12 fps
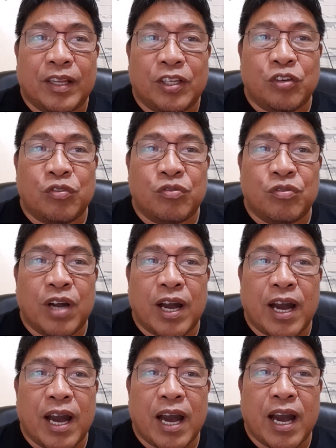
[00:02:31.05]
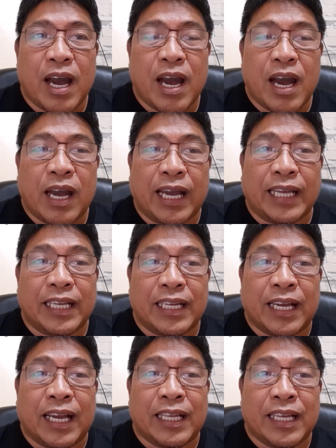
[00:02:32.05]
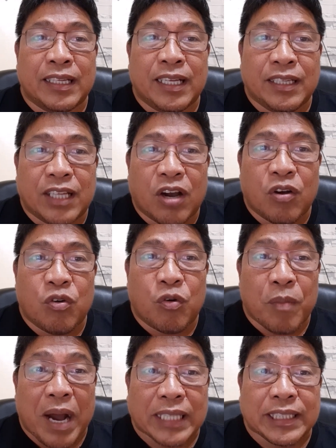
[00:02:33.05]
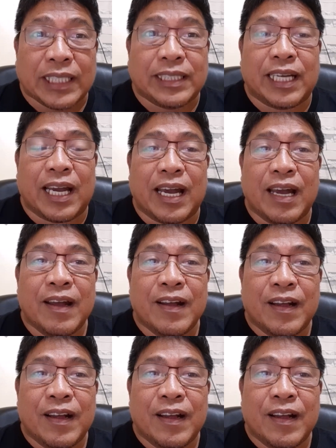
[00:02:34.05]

yung uh, ganyan na ganyan din daw umasa siya